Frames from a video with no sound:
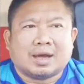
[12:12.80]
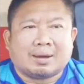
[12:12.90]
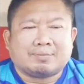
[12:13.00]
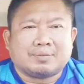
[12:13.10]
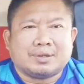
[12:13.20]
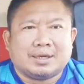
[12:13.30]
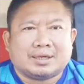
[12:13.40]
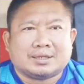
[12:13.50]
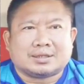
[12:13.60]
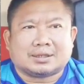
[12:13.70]
ครับนี่
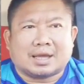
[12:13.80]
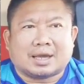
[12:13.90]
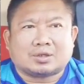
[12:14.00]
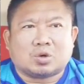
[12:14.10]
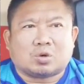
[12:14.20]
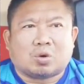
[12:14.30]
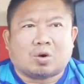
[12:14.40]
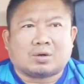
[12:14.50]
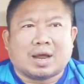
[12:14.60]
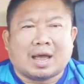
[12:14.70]
คือสไตล์การชกขอ
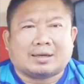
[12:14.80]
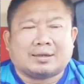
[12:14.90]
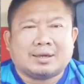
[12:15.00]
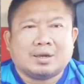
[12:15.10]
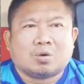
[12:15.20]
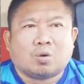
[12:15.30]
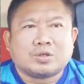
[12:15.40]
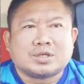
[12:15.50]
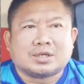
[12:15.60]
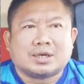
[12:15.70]
งนั่นขุน
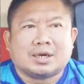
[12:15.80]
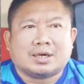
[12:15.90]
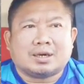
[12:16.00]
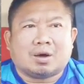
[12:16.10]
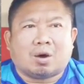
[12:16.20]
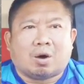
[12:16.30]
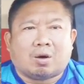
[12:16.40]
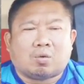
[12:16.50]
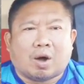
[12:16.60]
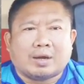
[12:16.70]
ศึกเอิร์ธออ
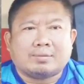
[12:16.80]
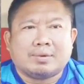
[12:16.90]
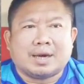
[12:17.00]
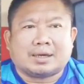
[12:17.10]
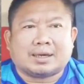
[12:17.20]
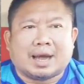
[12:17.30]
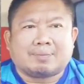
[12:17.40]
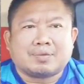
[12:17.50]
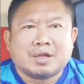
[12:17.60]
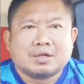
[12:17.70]
ขวัญเมืองนะครับ
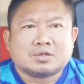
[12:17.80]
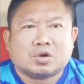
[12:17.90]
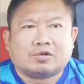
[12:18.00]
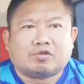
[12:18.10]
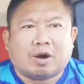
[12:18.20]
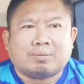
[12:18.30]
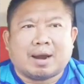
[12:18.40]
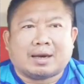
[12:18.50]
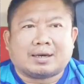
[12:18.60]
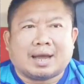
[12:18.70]
ส่วนฟอร์มห
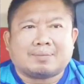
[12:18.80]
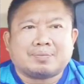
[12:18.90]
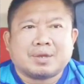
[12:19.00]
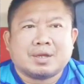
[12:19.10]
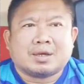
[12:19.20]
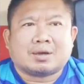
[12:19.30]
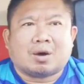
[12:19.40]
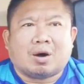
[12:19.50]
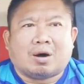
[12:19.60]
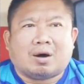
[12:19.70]
ลังนะครับ
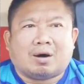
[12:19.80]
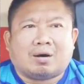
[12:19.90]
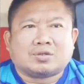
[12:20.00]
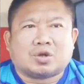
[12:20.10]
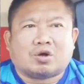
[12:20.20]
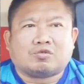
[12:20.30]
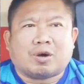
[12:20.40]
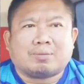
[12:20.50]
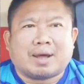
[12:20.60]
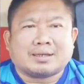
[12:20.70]
ก็2ฟอ
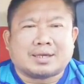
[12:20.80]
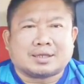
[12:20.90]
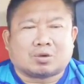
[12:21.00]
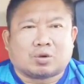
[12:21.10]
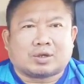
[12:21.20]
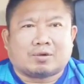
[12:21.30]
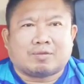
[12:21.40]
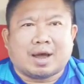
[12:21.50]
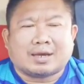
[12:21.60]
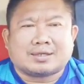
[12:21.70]
ร์มหลังยังสะกด
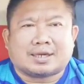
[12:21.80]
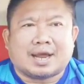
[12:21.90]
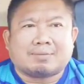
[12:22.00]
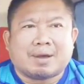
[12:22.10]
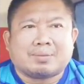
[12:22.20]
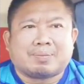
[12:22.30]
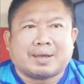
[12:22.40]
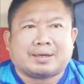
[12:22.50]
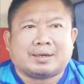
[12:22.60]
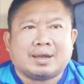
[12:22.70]
คำว่าชนะไม่เป็
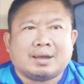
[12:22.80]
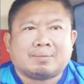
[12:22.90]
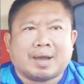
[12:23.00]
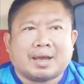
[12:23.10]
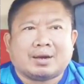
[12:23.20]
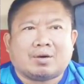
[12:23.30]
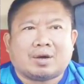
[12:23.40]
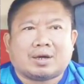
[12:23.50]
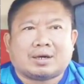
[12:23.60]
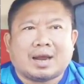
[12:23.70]
นแพ้นอกข้า
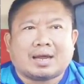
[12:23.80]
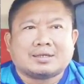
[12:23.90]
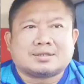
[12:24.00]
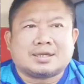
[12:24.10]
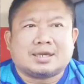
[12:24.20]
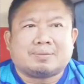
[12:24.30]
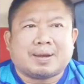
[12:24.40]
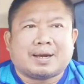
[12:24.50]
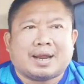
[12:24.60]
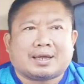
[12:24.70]
งทางด้านสีเพ
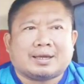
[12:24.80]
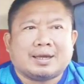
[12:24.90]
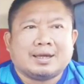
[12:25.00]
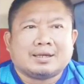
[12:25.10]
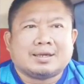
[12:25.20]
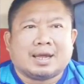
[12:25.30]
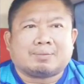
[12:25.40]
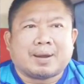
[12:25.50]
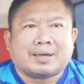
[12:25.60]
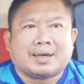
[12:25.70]
ชรเล็ก เกียรติ
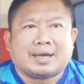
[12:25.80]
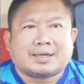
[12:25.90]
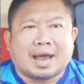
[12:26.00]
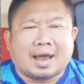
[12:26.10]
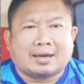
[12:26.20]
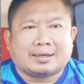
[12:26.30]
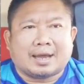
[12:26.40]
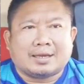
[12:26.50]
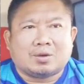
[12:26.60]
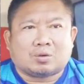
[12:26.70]
เพชรเดชะใน
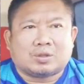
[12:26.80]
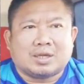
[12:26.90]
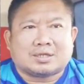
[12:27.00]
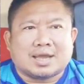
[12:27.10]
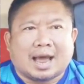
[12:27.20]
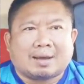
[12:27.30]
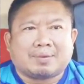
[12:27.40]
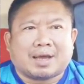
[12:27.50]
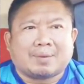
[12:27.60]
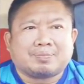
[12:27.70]
ยกที่
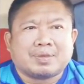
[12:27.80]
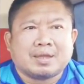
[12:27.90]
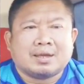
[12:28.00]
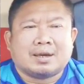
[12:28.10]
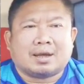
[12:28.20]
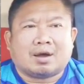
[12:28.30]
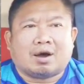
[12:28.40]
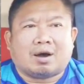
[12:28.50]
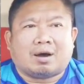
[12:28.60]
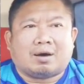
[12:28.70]
3นะครับ แล้วก็